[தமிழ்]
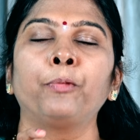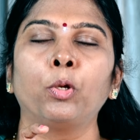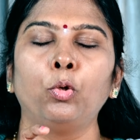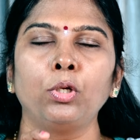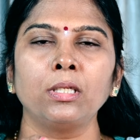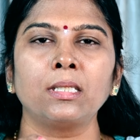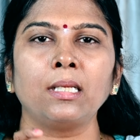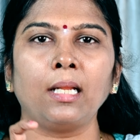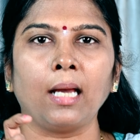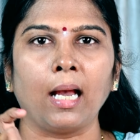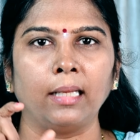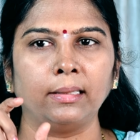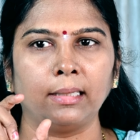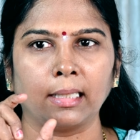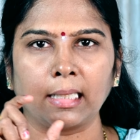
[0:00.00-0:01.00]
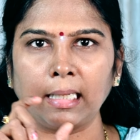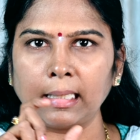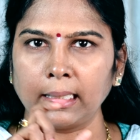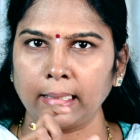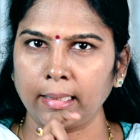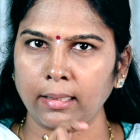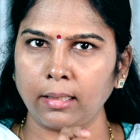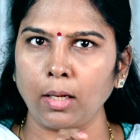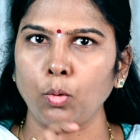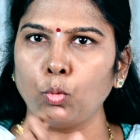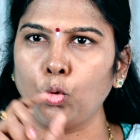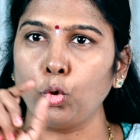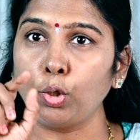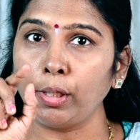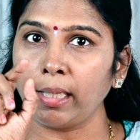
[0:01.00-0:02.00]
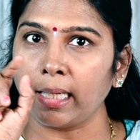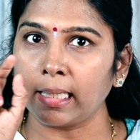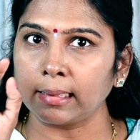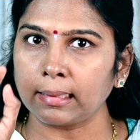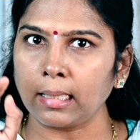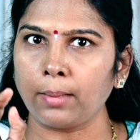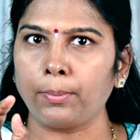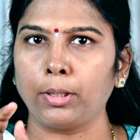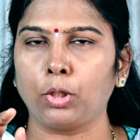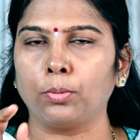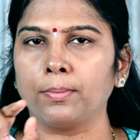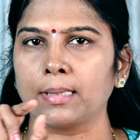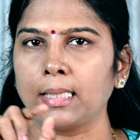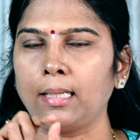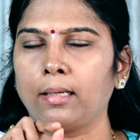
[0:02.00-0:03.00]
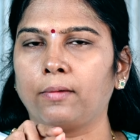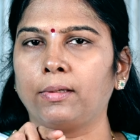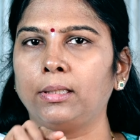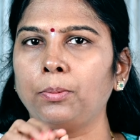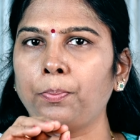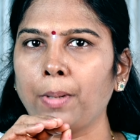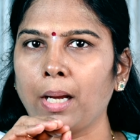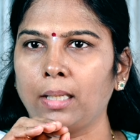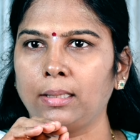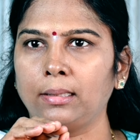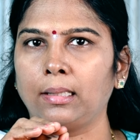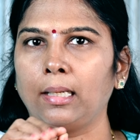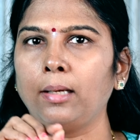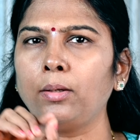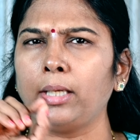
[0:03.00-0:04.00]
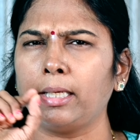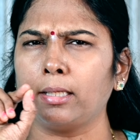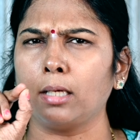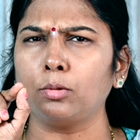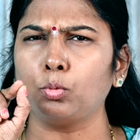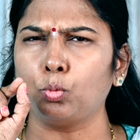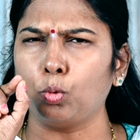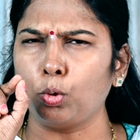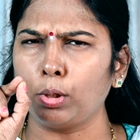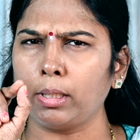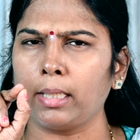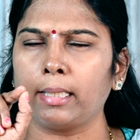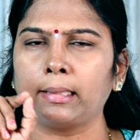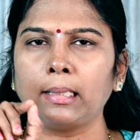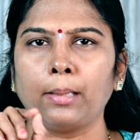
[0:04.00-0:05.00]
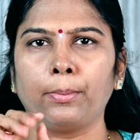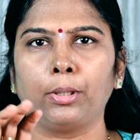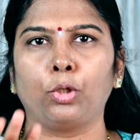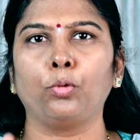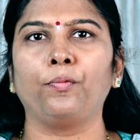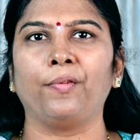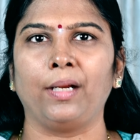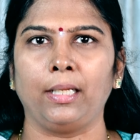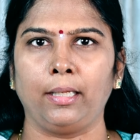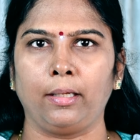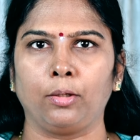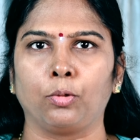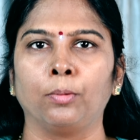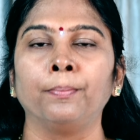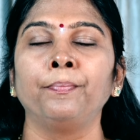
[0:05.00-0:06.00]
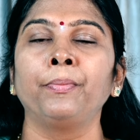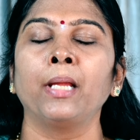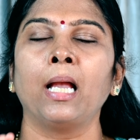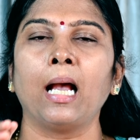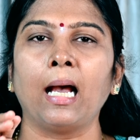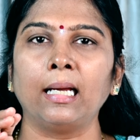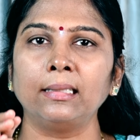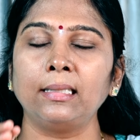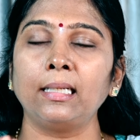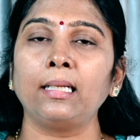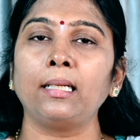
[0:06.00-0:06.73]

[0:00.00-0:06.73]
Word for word: ஒரு சில அந்த கரெக்டாக ஒரு இடத்துல மட்டும் சிலருக்கு வந்து பாதத்தில் ஏதாவது ஒரு இடத்துல மட்டும் வலி இருக்கும் அதை